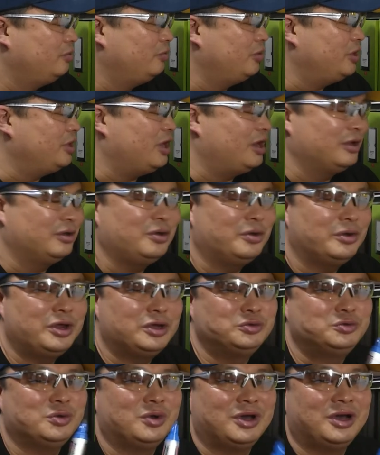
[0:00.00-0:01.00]
왜냐,
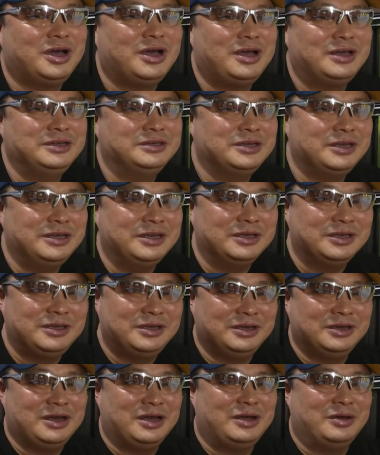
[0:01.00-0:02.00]
현행 주화가 이제
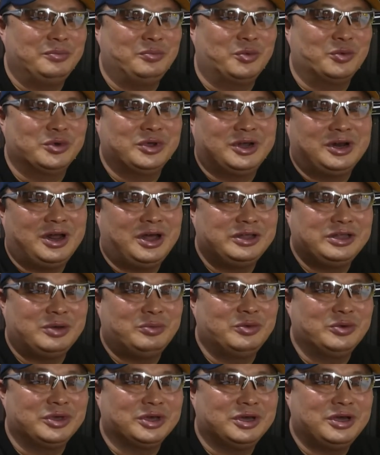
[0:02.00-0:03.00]
인기가 몰입을 하다
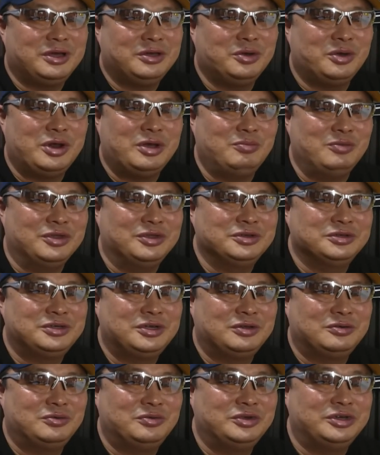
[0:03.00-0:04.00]
보니까 현행
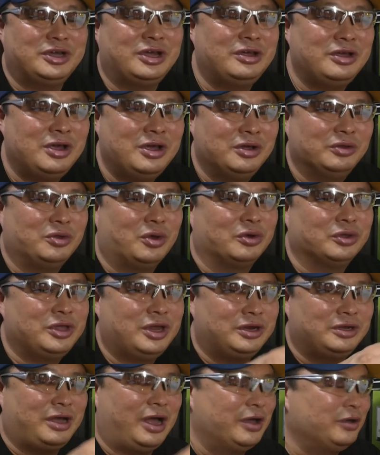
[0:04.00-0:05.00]
민트세트 이제
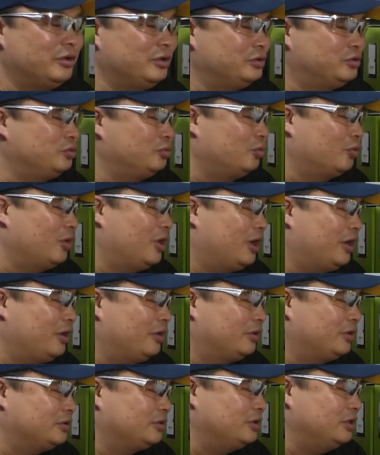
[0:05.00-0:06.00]
덩달아 가격이 좀 올라가요.
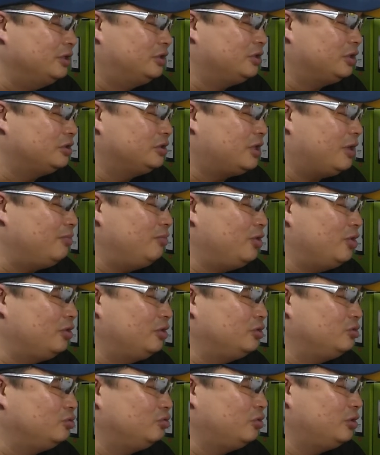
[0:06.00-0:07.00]
그래서 이천삼 년
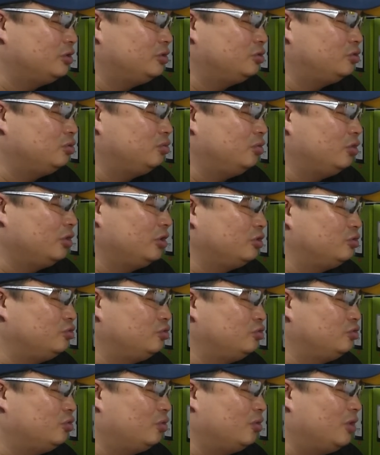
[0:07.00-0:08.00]
기준으로 해서 좀 이렇게
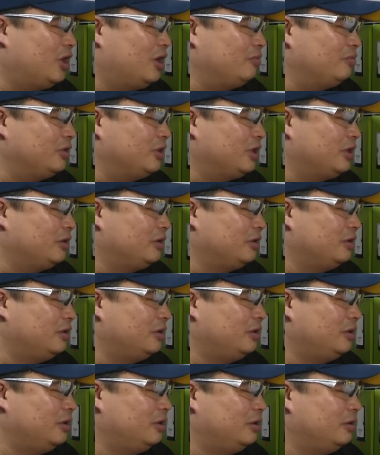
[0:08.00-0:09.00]
쭉 올라갑니다.
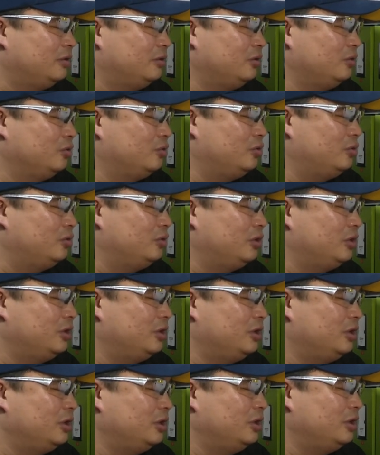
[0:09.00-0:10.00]
그리고
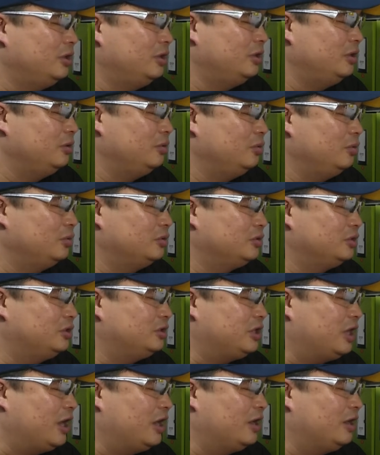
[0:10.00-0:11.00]
여기서
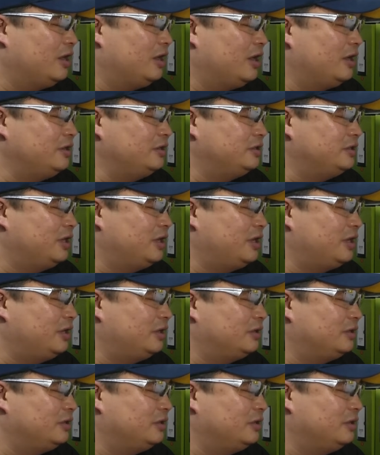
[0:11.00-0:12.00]
잠깐 이제
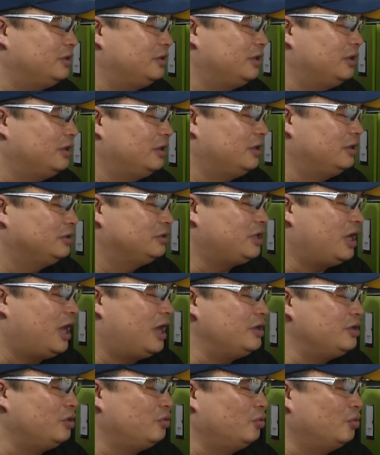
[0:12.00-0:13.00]

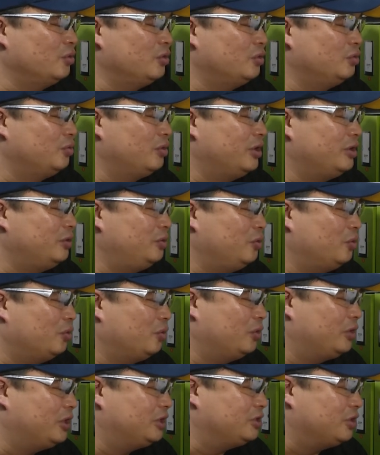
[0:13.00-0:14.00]
사 년, 오 년도에는
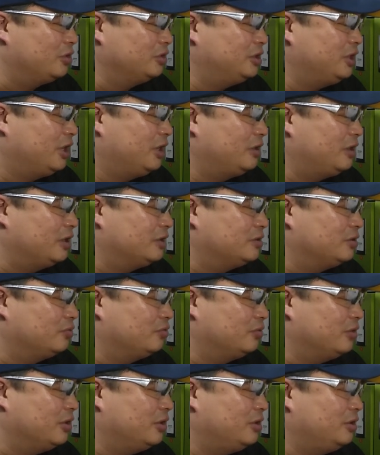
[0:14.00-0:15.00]
이렇게 정체가
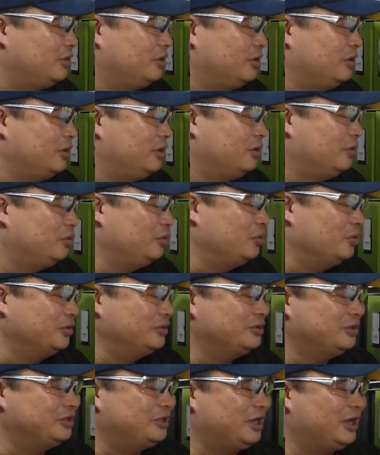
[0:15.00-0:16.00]
됐었고요. 그리고
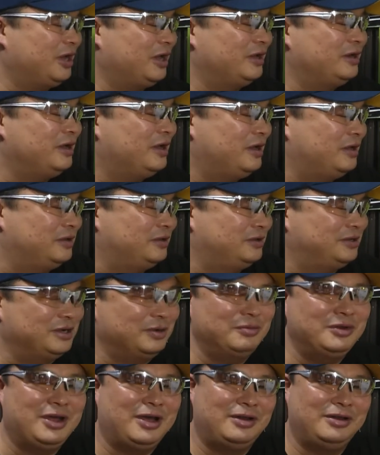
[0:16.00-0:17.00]
여기서 제가 하나
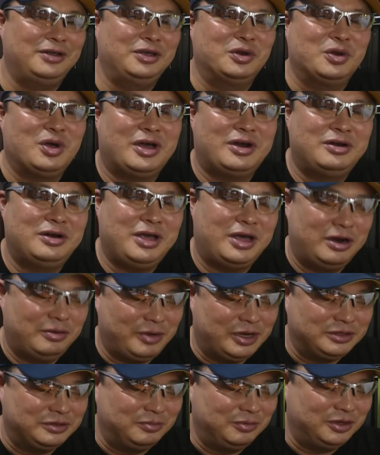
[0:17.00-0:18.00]
재미난 일화를 하나
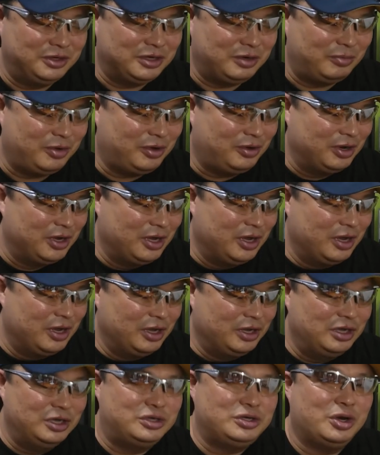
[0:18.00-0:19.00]
말씀드리자면,
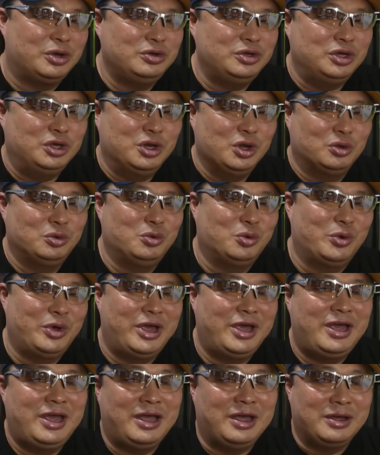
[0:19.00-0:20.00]
이천이
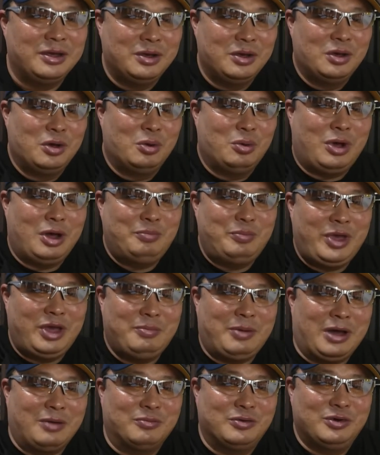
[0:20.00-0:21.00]
년도에
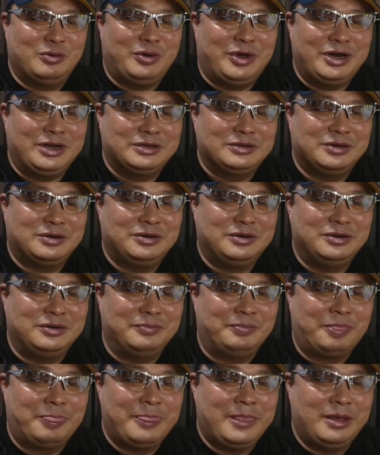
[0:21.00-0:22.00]
화폐박물관에서
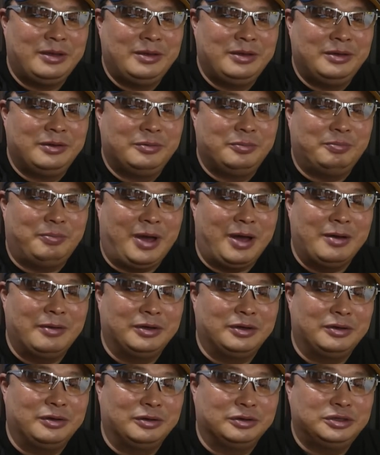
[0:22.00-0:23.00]
방,
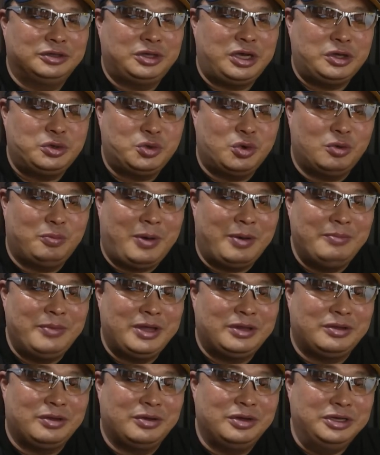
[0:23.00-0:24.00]
어, 최초로
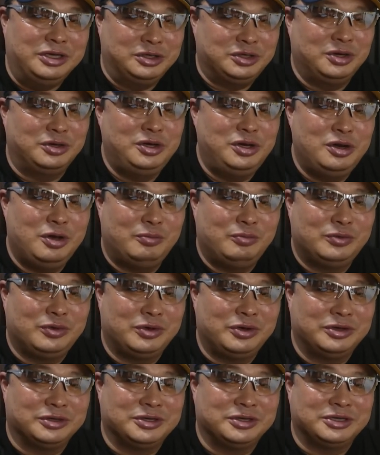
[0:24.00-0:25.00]
판매했던 건 이천일
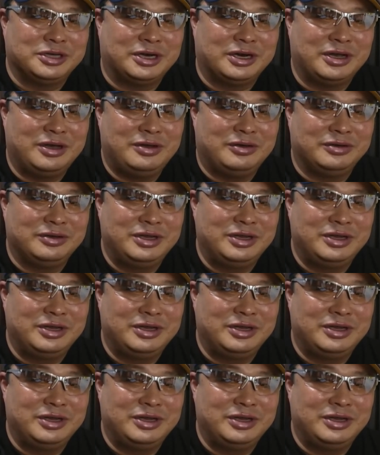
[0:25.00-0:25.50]
년부터였었잖아요.